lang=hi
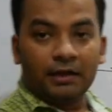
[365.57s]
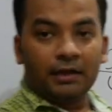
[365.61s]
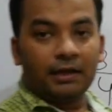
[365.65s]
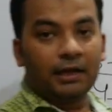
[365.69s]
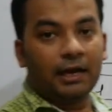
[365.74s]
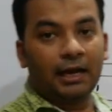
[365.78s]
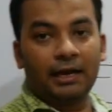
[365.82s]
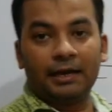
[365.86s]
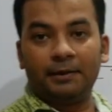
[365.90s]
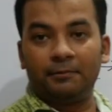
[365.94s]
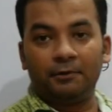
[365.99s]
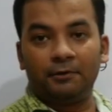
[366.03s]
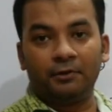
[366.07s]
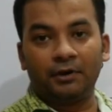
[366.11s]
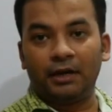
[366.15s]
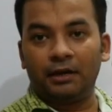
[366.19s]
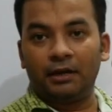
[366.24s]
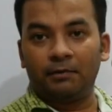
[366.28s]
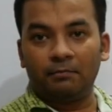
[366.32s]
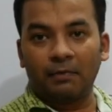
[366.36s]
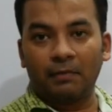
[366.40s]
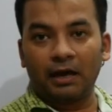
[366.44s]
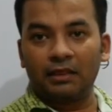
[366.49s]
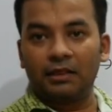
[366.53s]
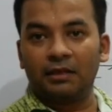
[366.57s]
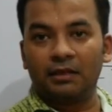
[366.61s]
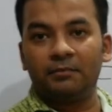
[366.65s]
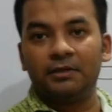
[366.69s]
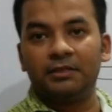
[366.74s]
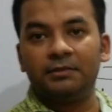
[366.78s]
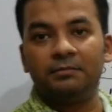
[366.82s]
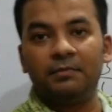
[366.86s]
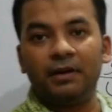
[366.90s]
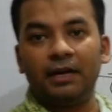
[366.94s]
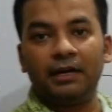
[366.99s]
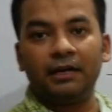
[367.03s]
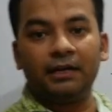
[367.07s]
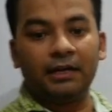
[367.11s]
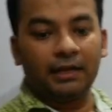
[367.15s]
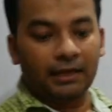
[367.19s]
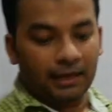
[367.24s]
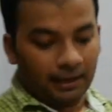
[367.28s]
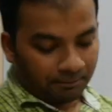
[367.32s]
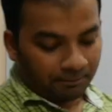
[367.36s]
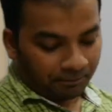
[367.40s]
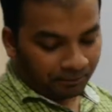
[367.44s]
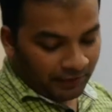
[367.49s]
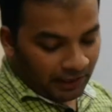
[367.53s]
गायब हो गया बात समझ में आई ठीक
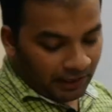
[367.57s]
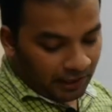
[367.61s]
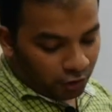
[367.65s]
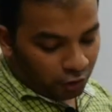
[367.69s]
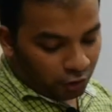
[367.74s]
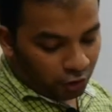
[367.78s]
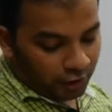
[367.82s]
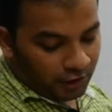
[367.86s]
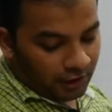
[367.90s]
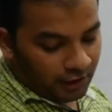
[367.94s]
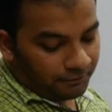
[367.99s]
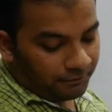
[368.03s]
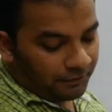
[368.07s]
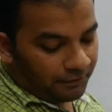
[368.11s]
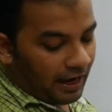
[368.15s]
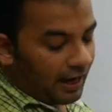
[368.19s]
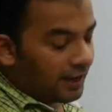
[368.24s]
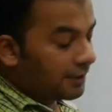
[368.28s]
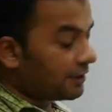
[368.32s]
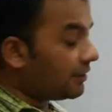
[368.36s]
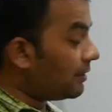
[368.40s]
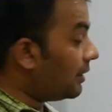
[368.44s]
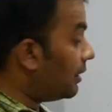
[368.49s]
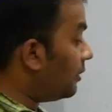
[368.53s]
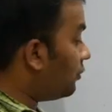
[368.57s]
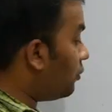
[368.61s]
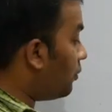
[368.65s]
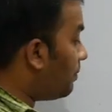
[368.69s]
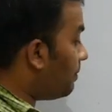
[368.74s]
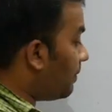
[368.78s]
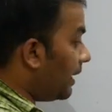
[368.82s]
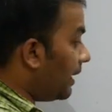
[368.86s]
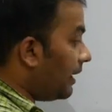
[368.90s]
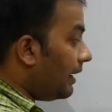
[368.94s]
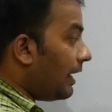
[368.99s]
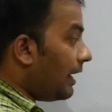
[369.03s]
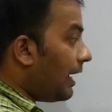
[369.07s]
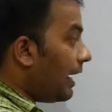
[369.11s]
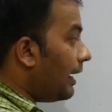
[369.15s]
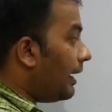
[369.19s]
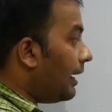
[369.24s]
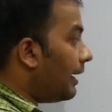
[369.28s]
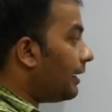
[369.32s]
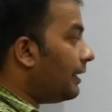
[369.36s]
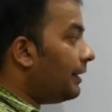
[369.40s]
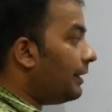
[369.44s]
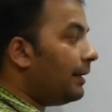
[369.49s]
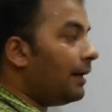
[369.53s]
है तो ये फ्रैक्शन को पढ़ना
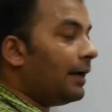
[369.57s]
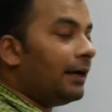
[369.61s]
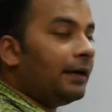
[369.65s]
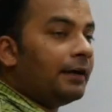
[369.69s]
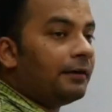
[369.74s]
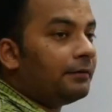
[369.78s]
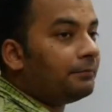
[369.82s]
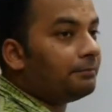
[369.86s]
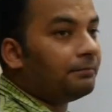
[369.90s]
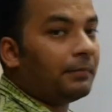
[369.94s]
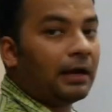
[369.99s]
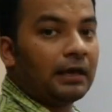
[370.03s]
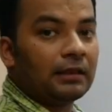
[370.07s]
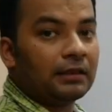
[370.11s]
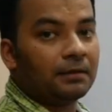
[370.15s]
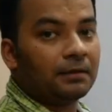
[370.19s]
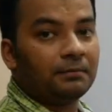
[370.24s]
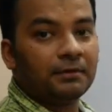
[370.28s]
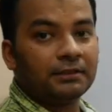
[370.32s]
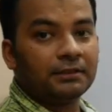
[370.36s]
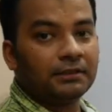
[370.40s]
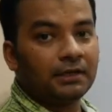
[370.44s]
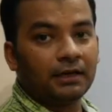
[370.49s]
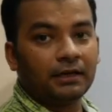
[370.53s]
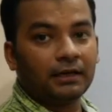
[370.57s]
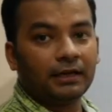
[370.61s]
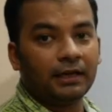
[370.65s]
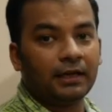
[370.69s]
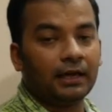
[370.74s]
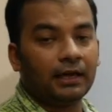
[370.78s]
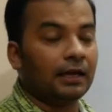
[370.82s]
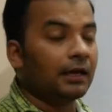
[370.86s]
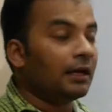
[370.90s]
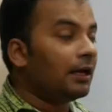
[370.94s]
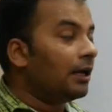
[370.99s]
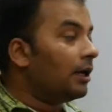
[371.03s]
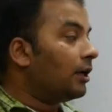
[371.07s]
आया कि नहीं आया बात समझ गया ठीक है